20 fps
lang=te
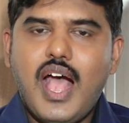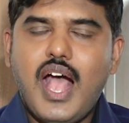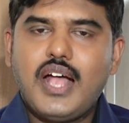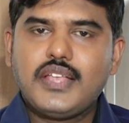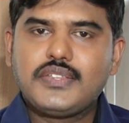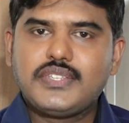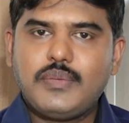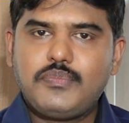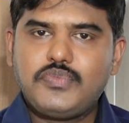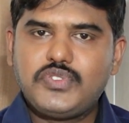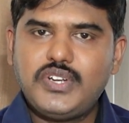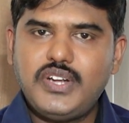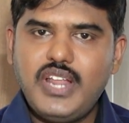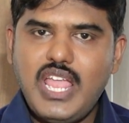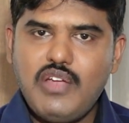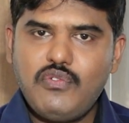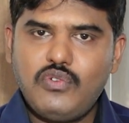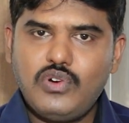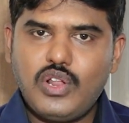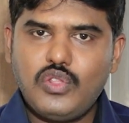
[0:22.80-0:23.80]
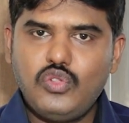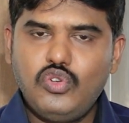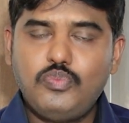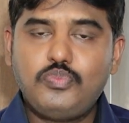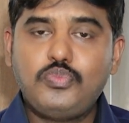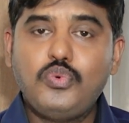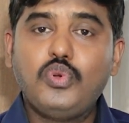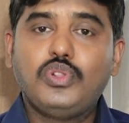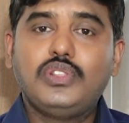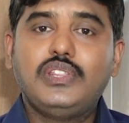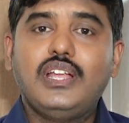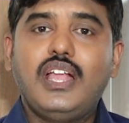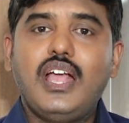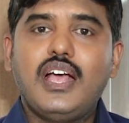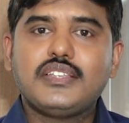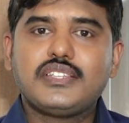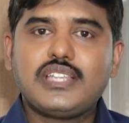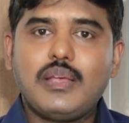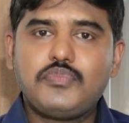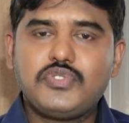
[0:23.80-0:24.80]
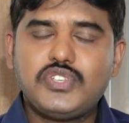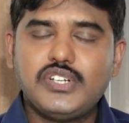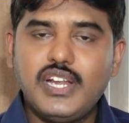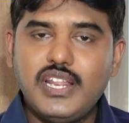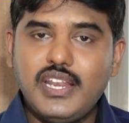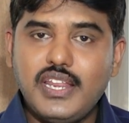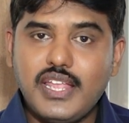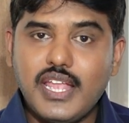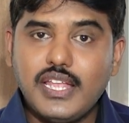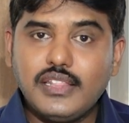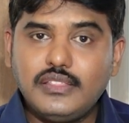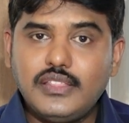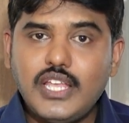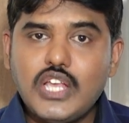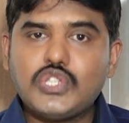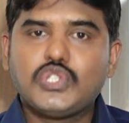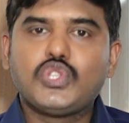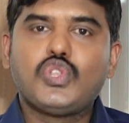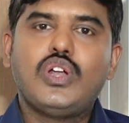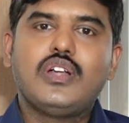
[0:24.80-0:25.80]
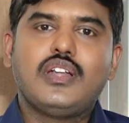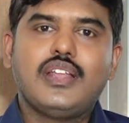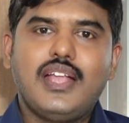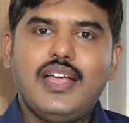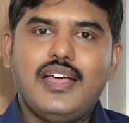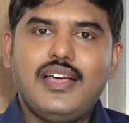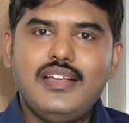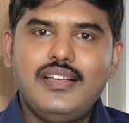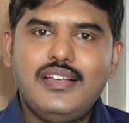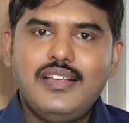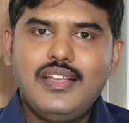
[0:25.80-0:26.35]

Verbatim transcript: ఆ సబ్సిడీ ఏముండదు పూర్తిగా సబ్సిడీని ఎత్తేస్తున్నట్టుగా